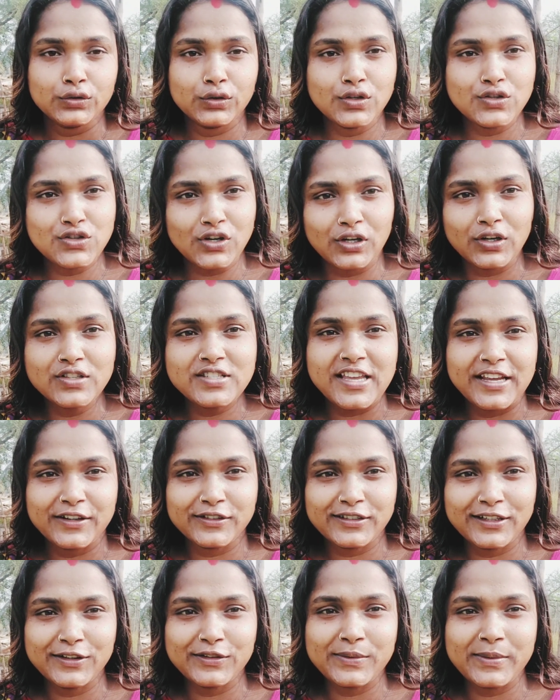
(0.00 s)
তো চলো যে
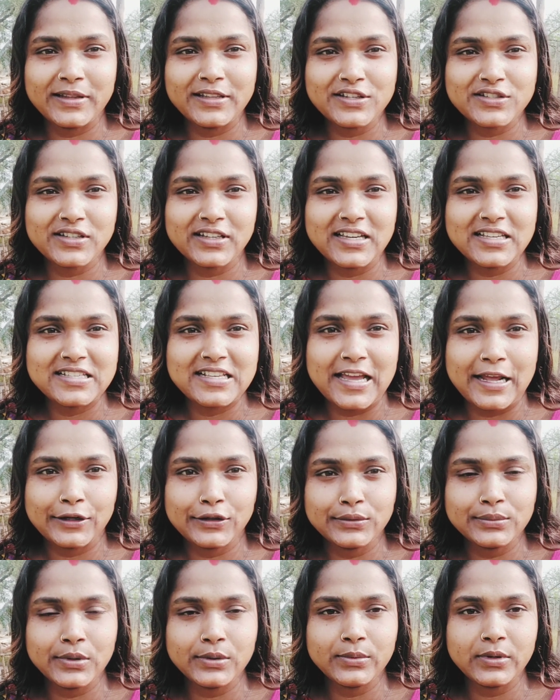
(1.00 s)
কথাটা তোমাদের সঙ্গে শেয়ার
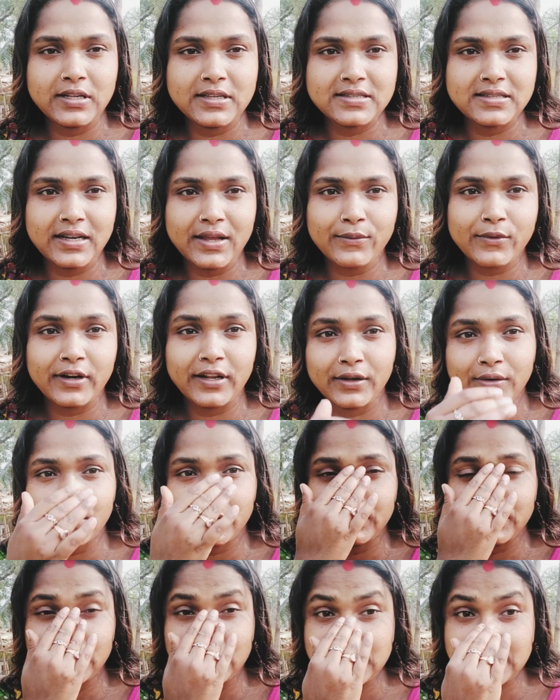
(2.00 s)
করব বলেছিলাম
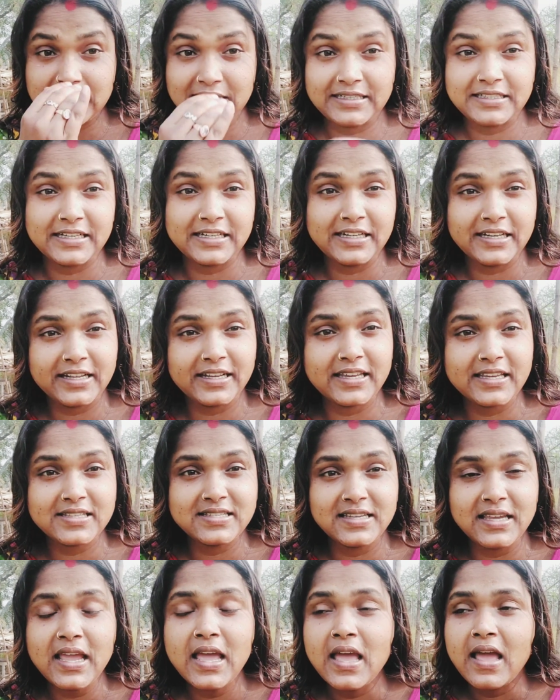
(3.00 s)
অনেকক্ষণ ধরে জেড টেনে
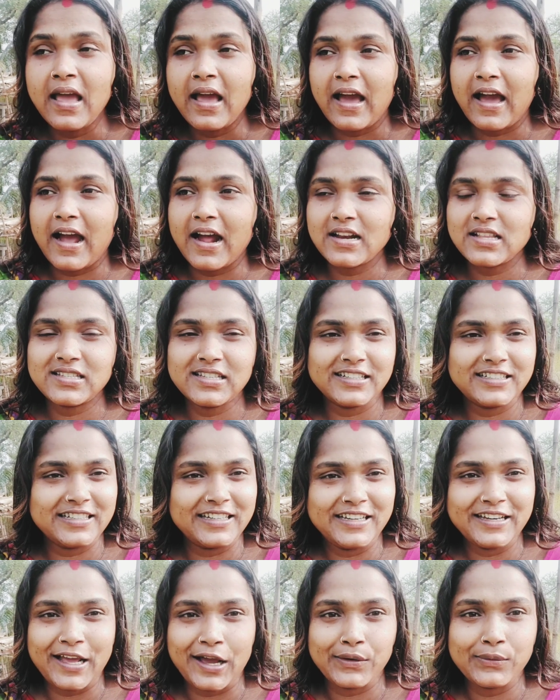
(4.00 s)
রেখেছি আর জেড
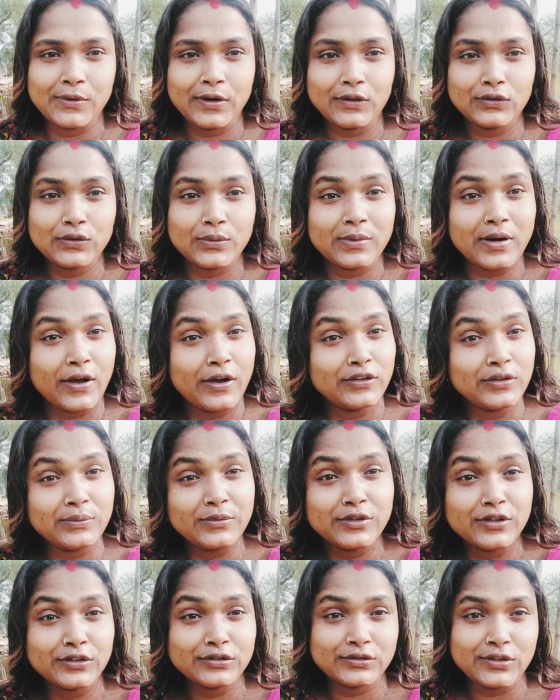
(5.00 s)
টেনে রাখবো না তোমরা হয়তো
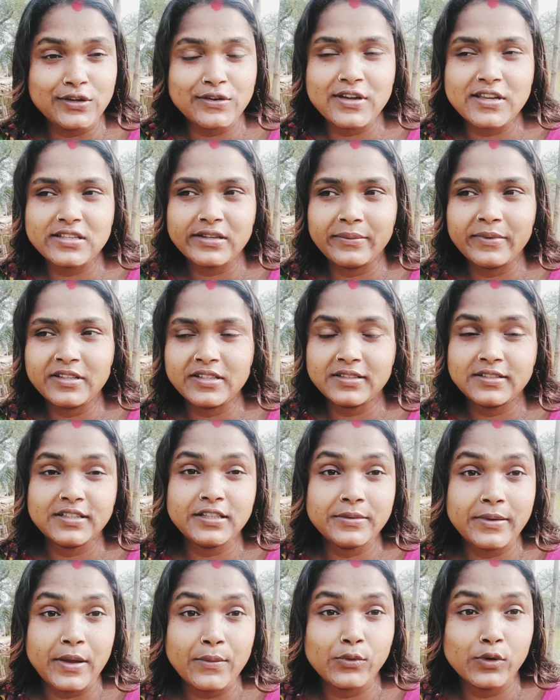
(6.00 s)
বিরক্তই হয়ে যাবে যে
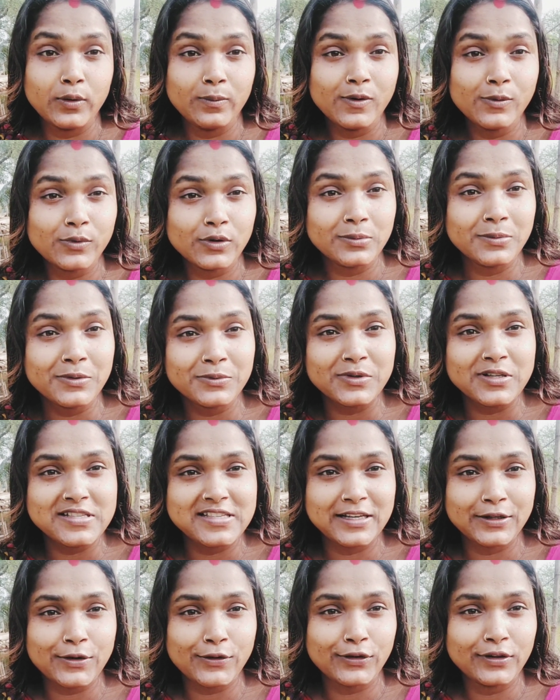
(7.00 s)
দিদিভাই বলবে বলবে
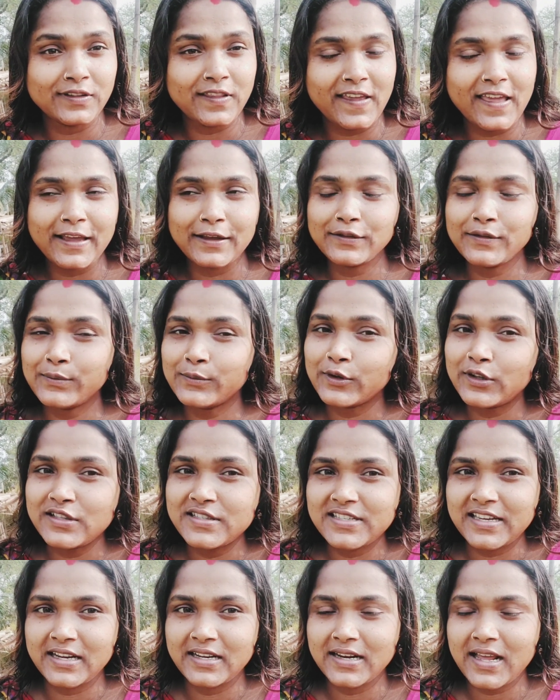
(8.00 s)
বলছে কখন থেকে কিন্তু
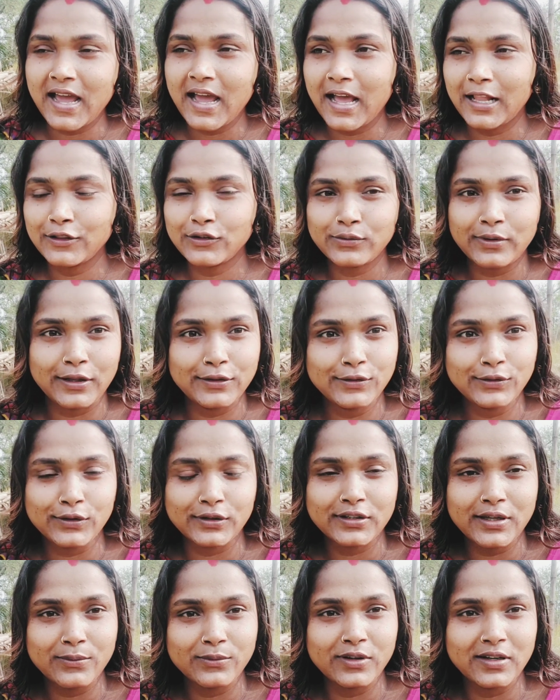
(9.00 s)
বলছে না আলতু ফালতু
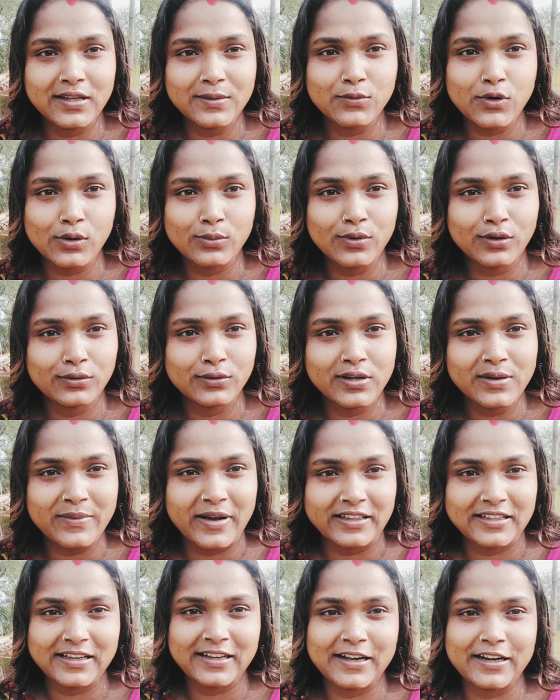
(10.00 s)
কথা বলে বক বক করে
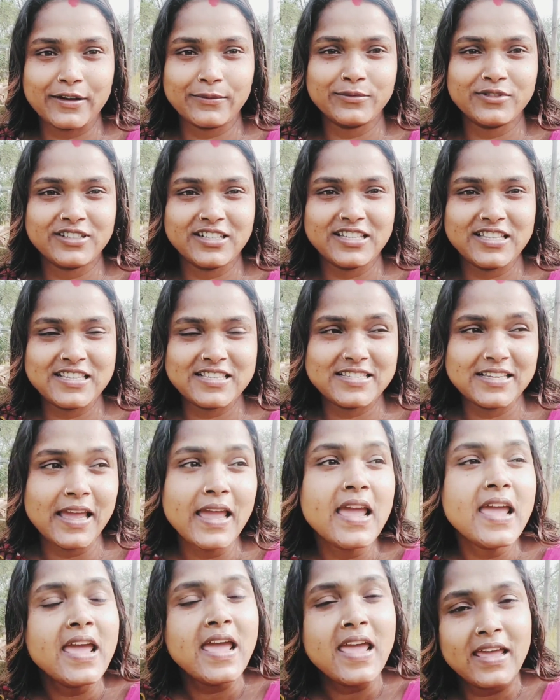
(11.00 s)
মাথা খারাপ করে দিচ্ছে
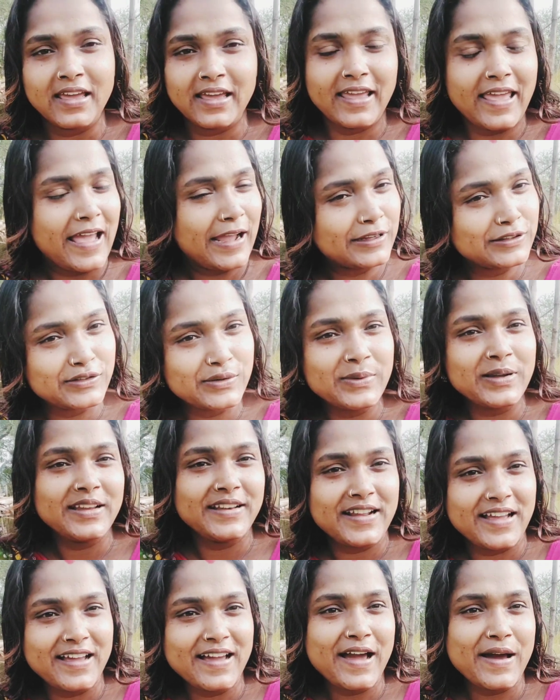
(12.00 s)
হ্যাঁ, একদমই
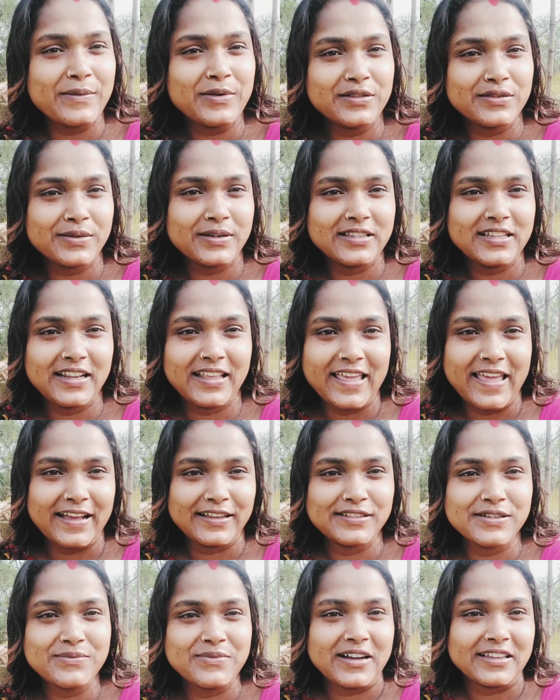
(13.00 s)
না আমি তোমাদেরকে
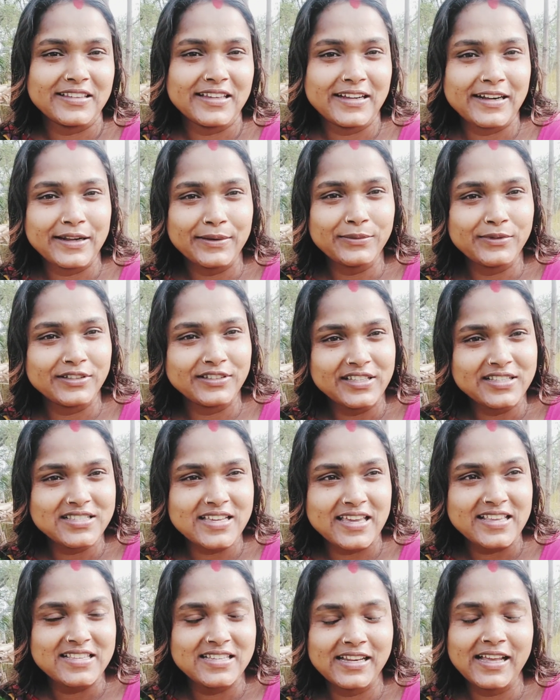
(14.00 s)
একদম মাথা খারাপ করতে
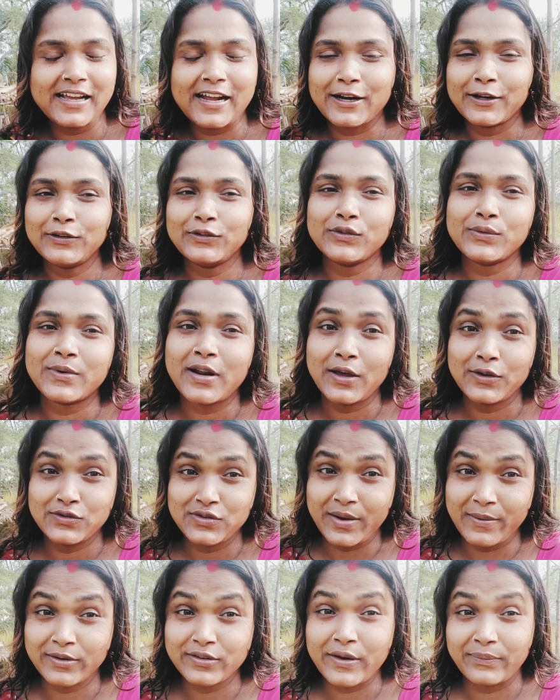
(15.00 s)
চাইছি না কারণ তোমরা
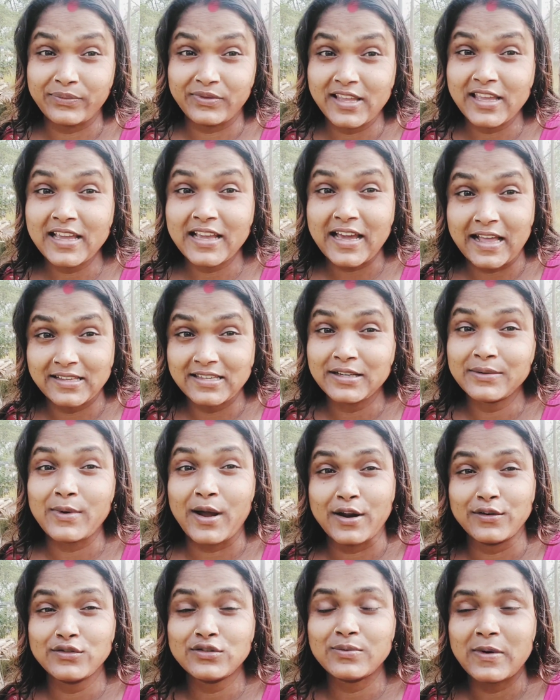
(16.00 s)
হচ্ছে আমার সবথেকে কাছের
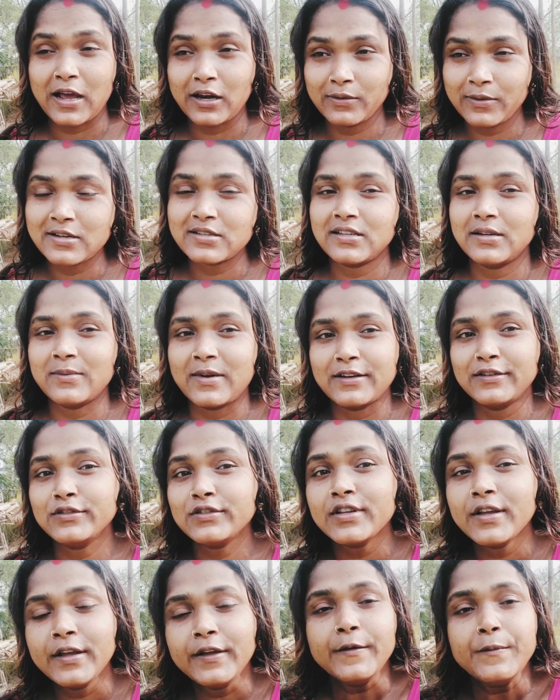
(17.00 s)
মানুষ ভালোবাসার
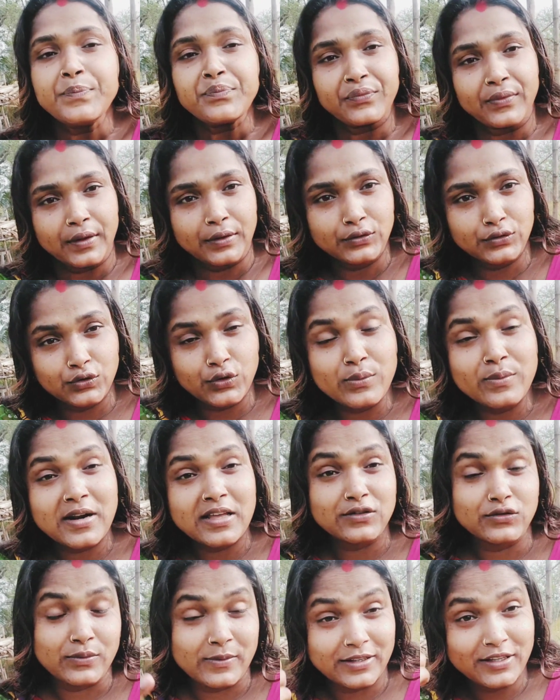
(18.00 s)
মানুষ
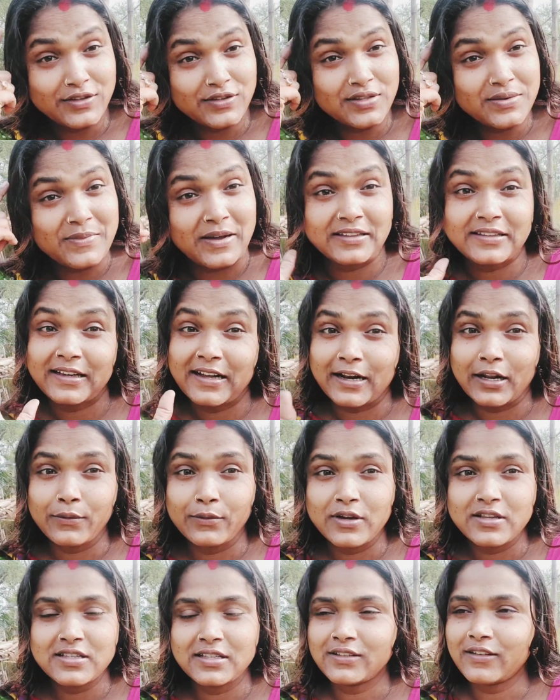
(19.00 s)
তোমরা তোমাদের যদি মাথা
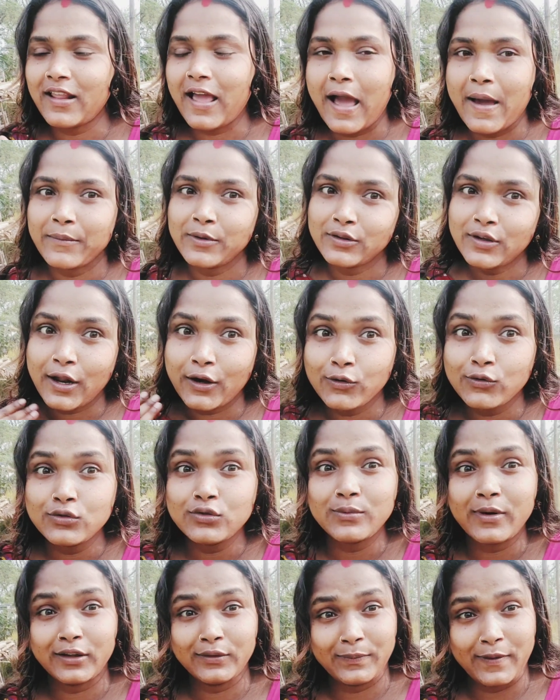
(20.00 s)
খারাপ হয়ে যায় তাহলে আমি তো আরও
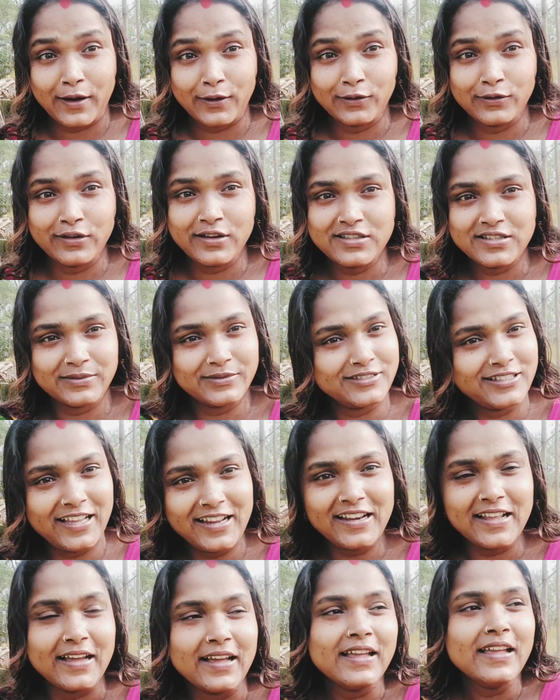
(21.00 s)
উন্মাদ পাগল হয়ে যাব
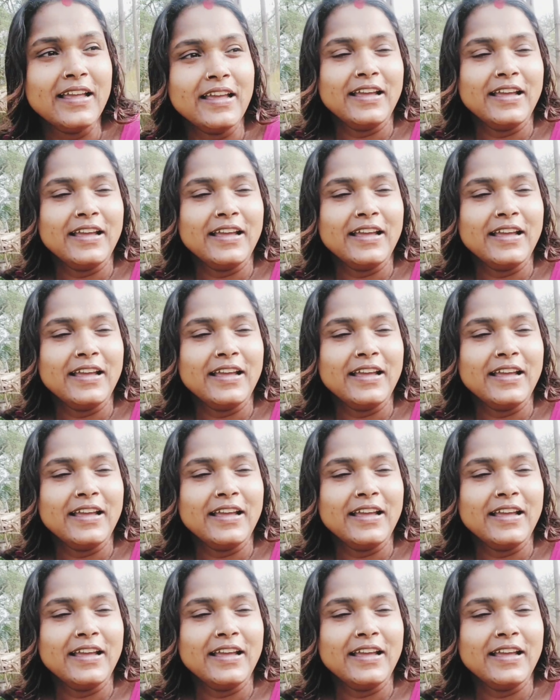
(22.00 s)
তাই না